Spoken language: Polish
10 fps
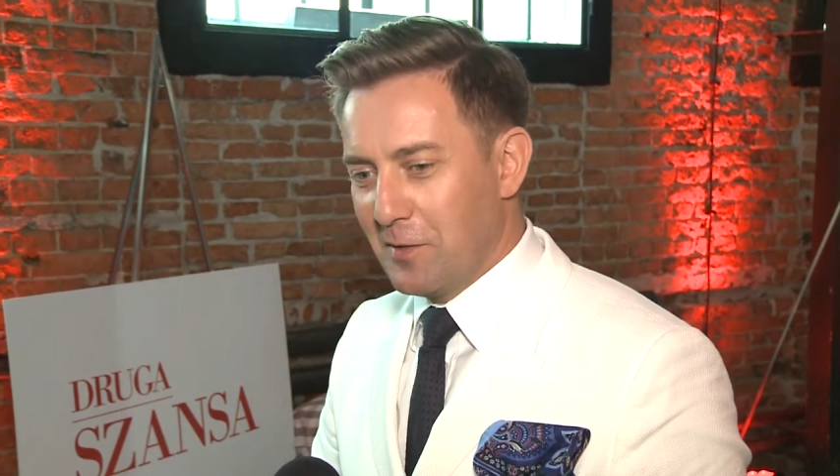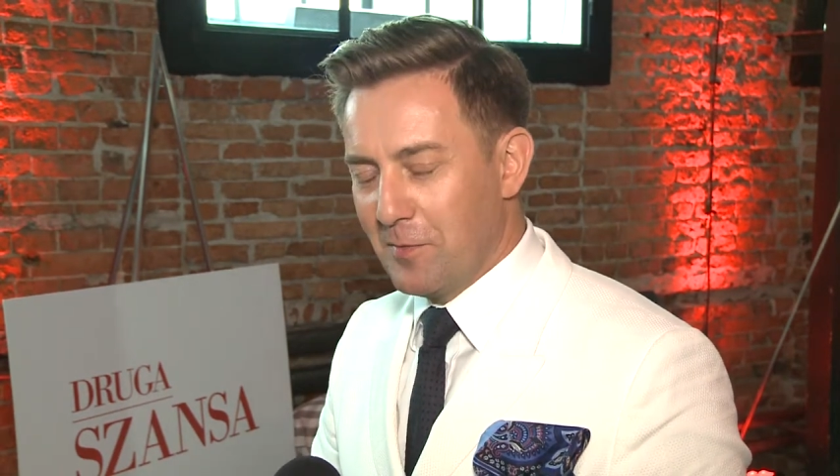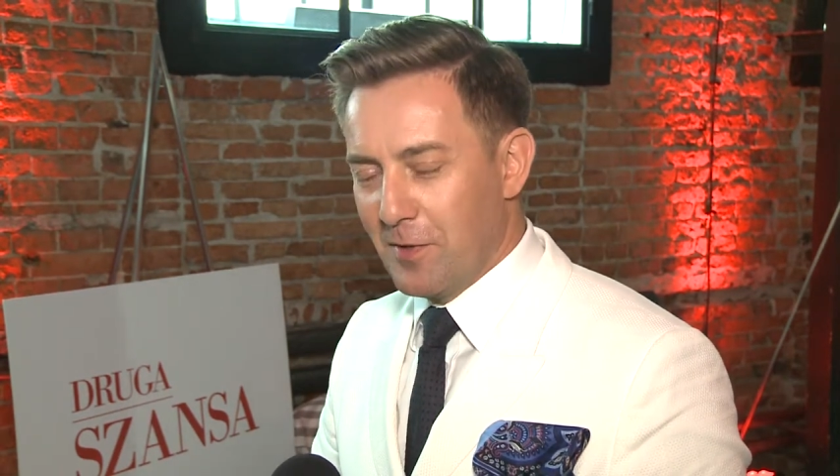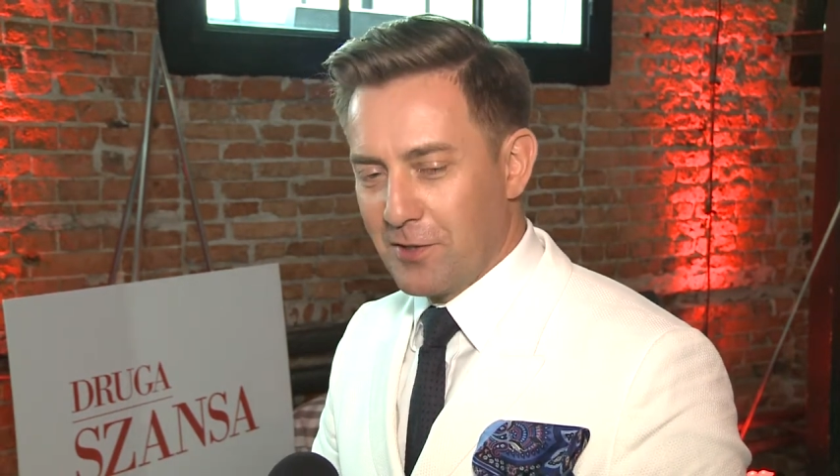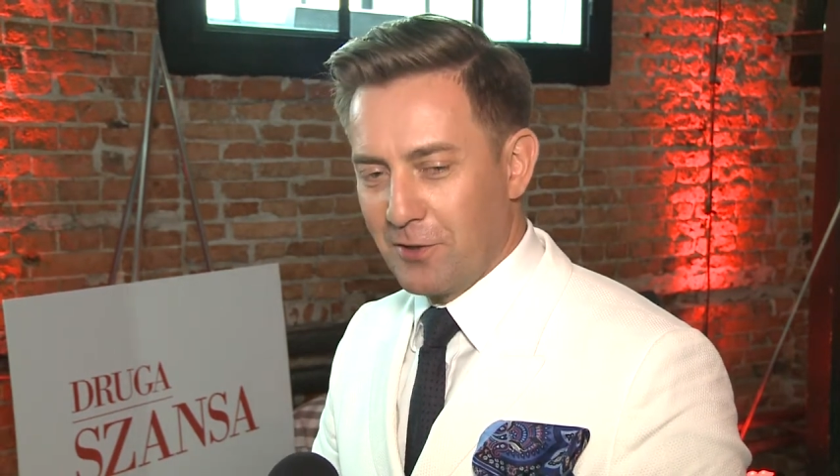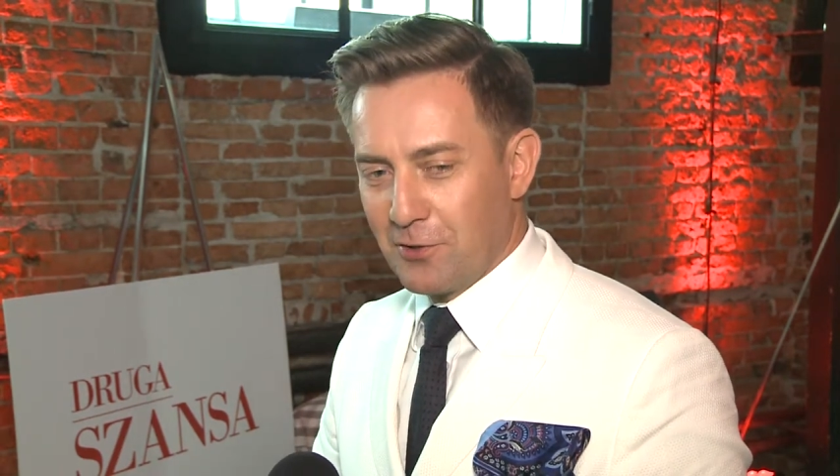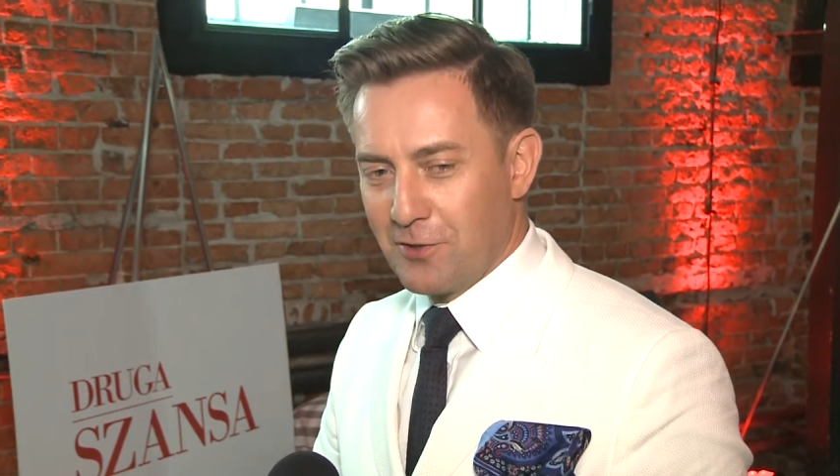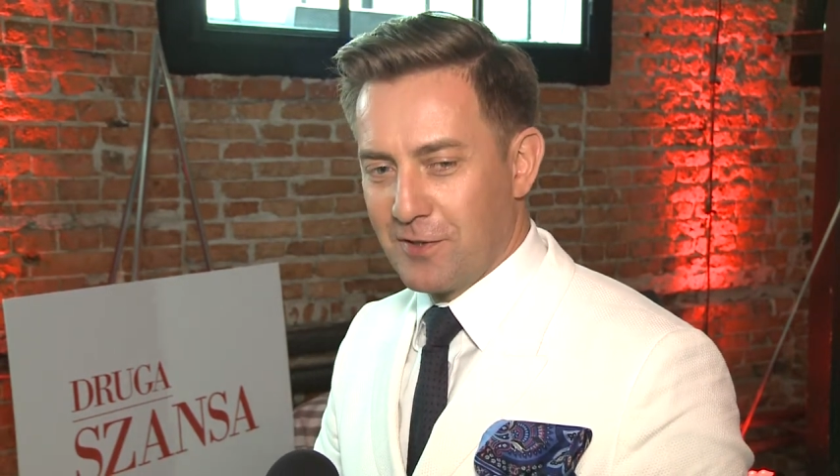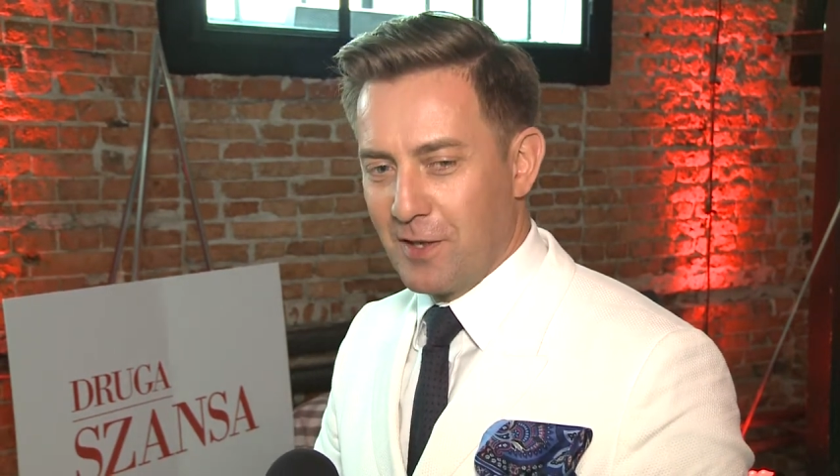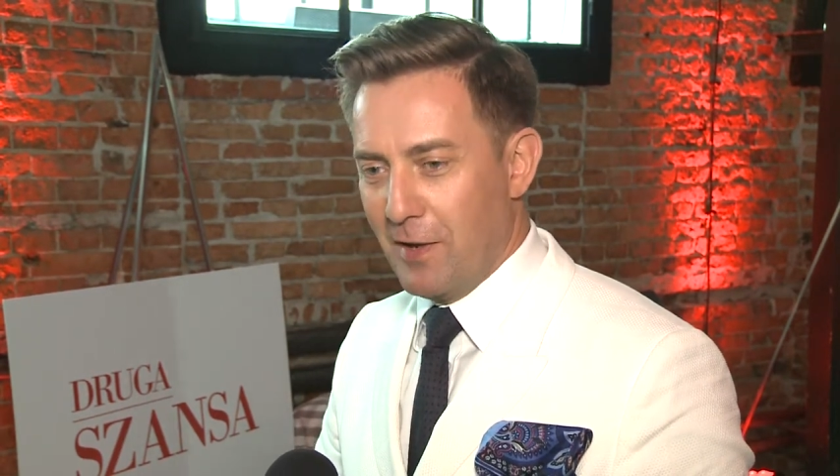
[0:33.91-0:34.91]
będzie
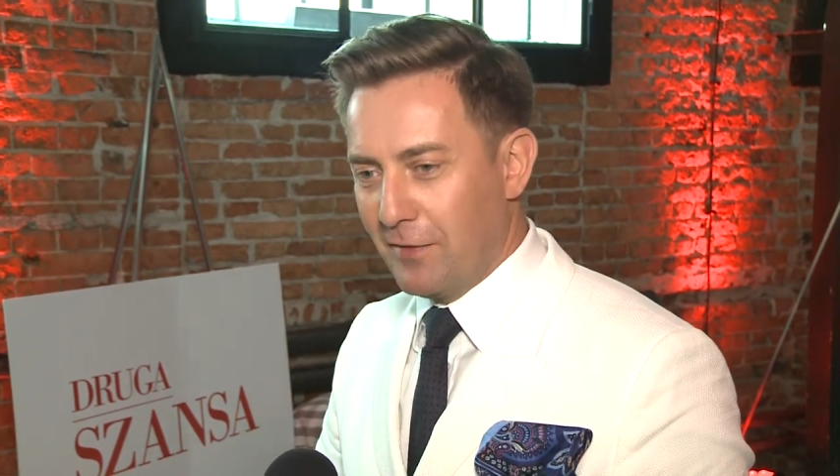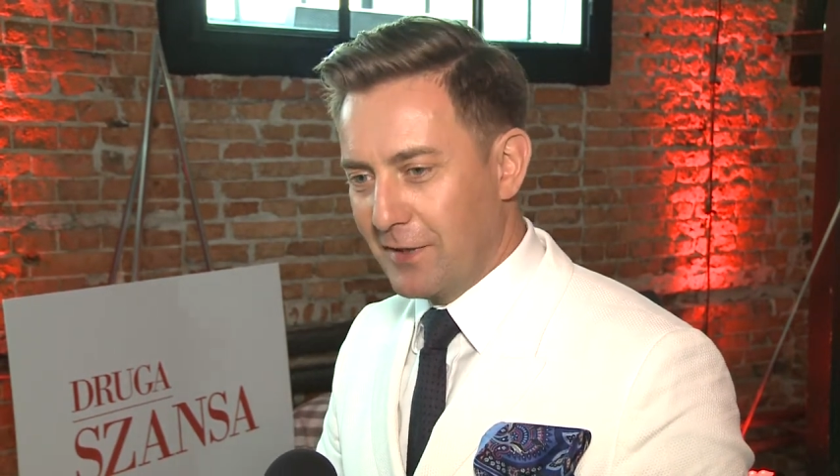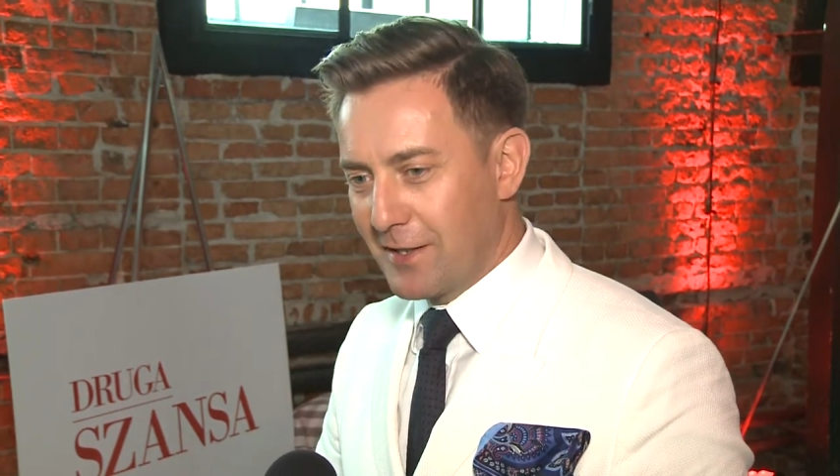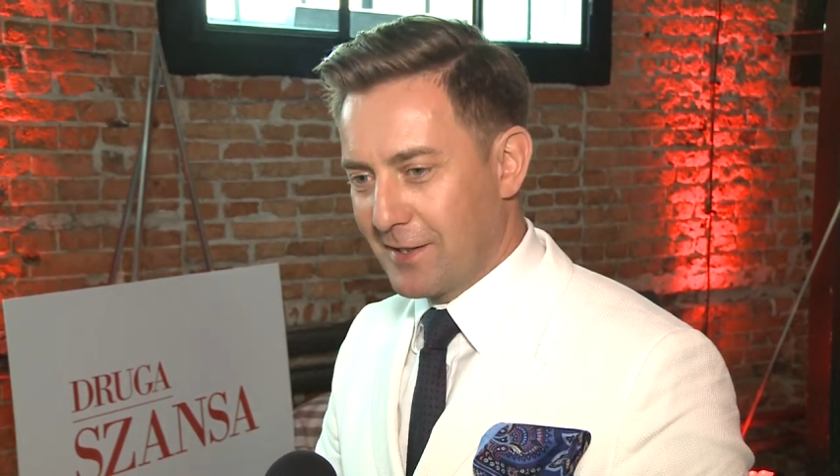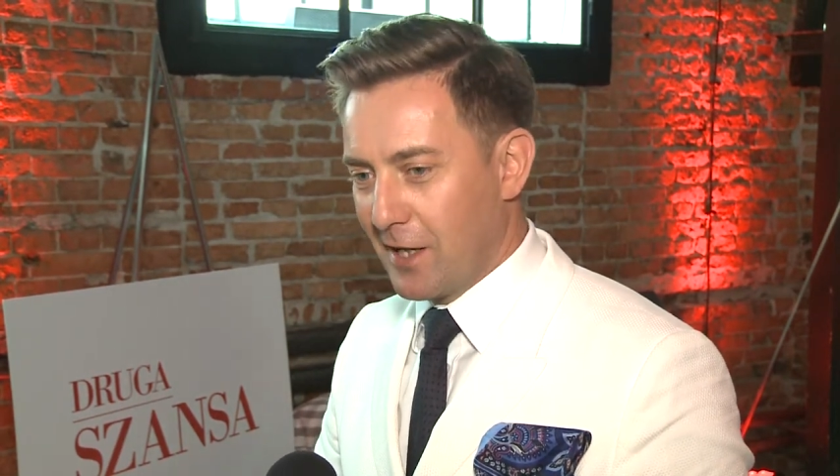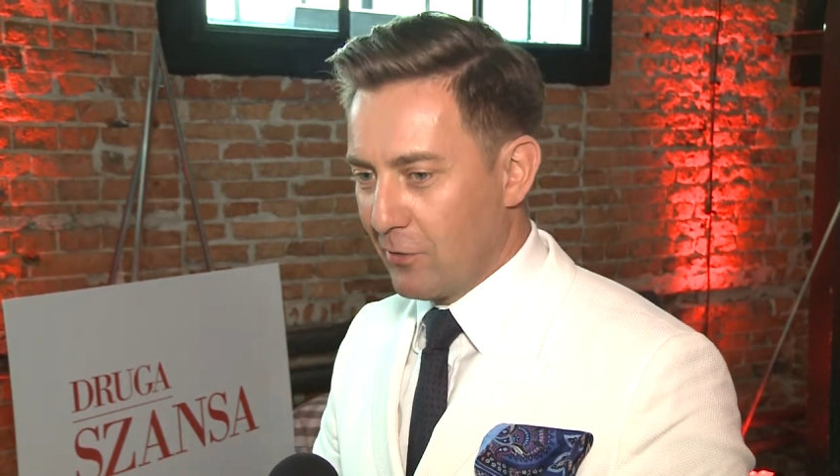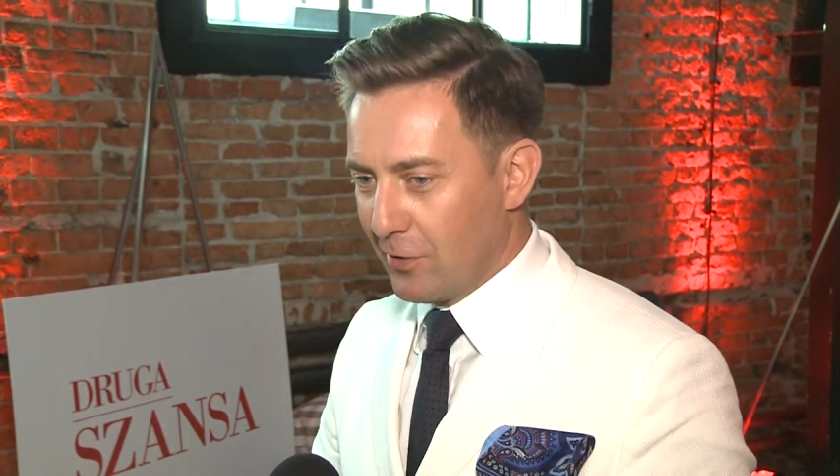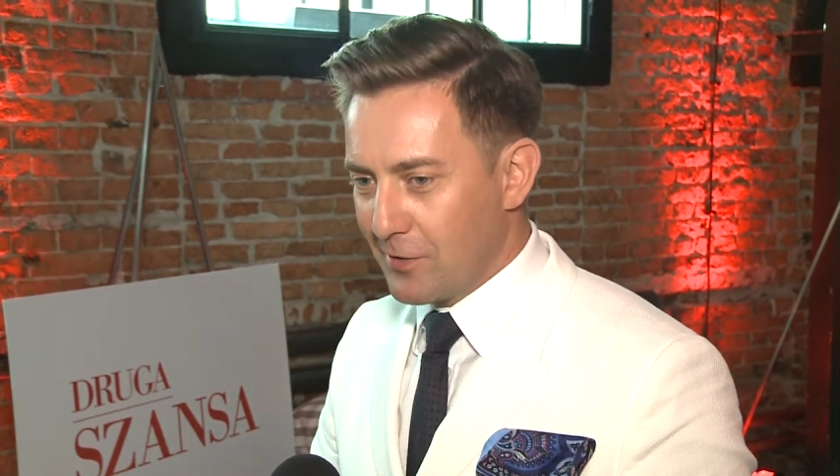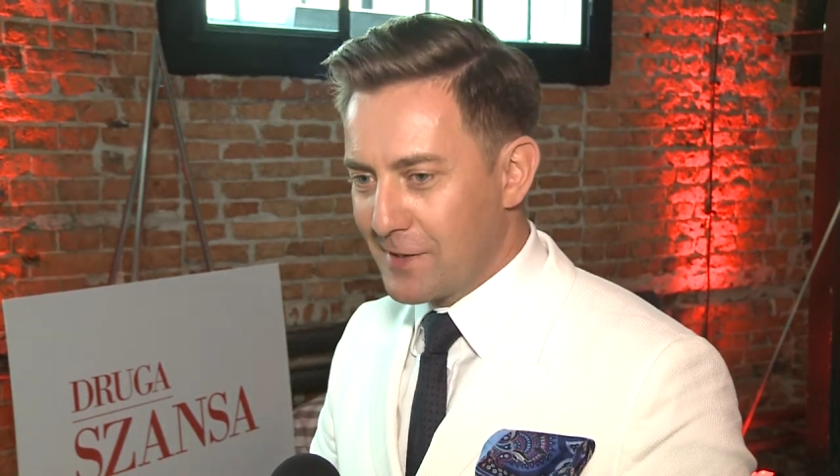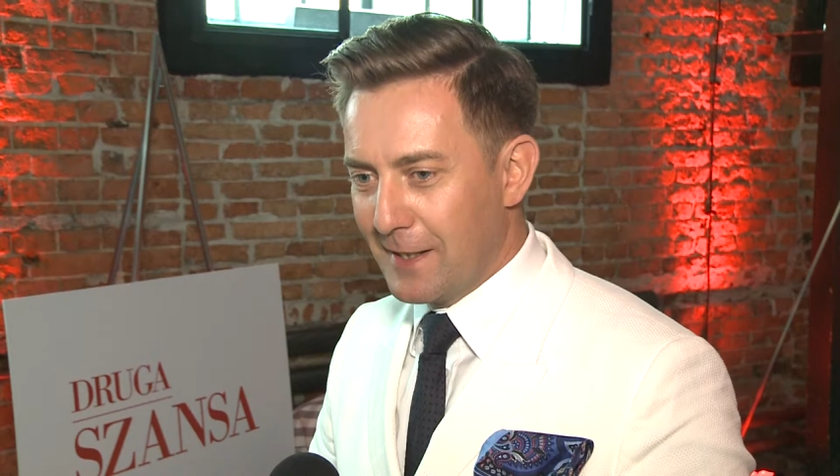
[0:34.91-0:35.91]
dość zabawna,
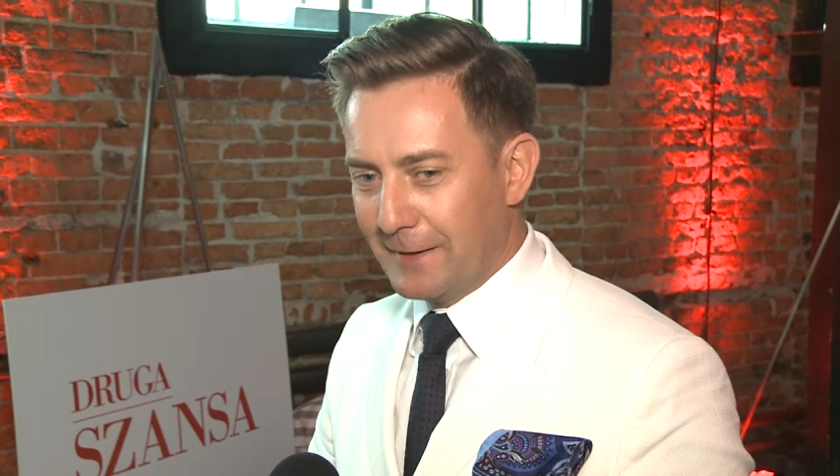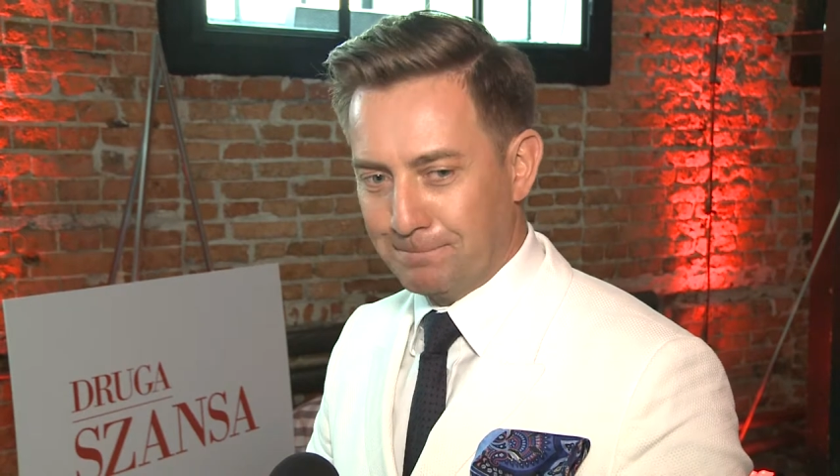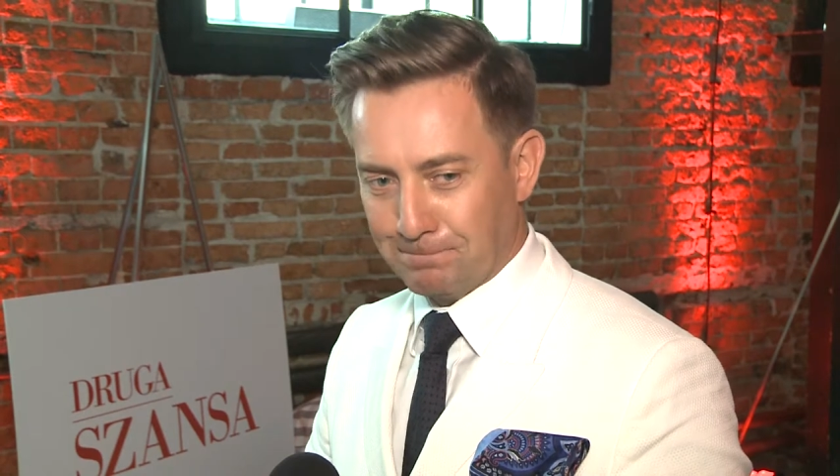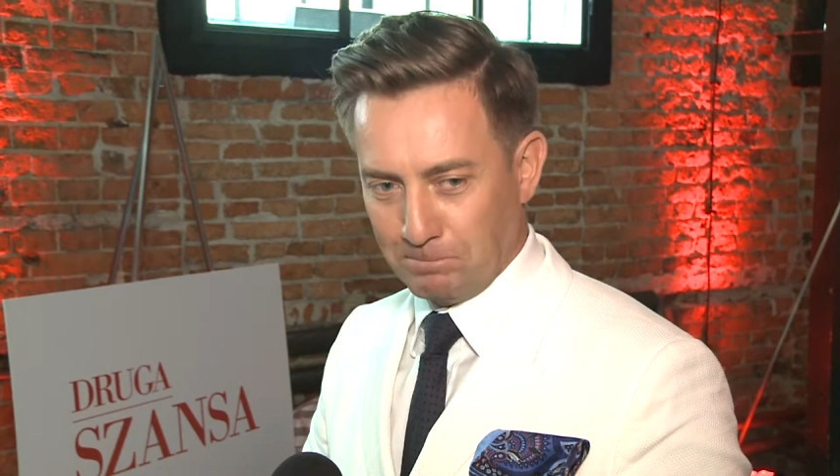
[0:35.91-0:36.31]
zaskakująca